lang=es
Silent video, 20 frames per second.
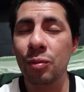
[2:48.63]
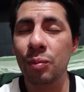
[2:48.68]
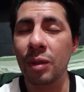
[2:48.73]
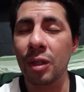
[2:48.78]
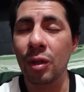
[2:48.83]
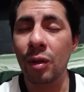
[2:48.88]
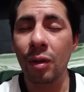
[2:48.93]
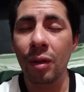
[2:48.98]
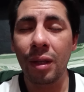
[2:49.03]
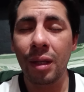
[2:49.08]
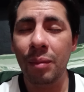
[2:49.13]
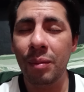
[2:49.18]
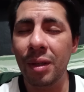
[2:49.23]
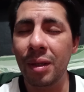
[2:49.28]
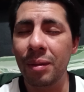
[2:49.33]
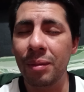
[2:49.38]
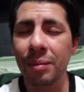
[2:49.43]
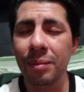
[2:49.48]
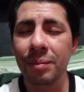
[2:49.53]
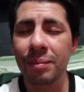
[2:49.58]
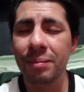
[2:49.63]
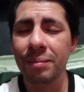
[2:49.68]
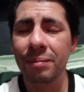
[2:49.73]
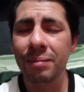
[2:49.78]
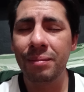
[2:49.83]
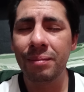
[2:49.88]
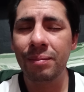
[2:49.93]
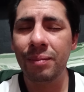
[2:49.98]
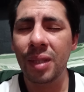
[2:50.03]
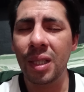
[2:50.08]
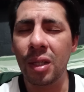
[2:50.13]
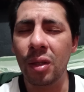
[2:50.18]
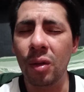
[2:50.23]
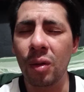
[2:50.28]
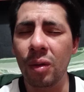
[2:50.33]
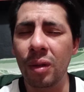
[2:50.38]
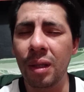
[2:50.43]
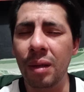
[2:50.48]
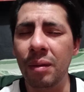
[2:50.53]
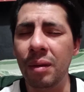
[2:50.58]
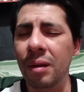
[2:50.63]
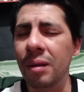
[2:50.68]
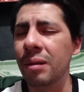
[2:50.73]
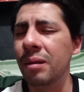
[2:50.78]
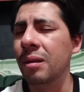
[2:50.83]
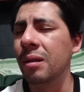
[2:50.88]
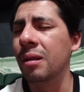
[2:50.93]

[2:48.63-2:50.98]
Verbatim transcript: perdóname, perdóname.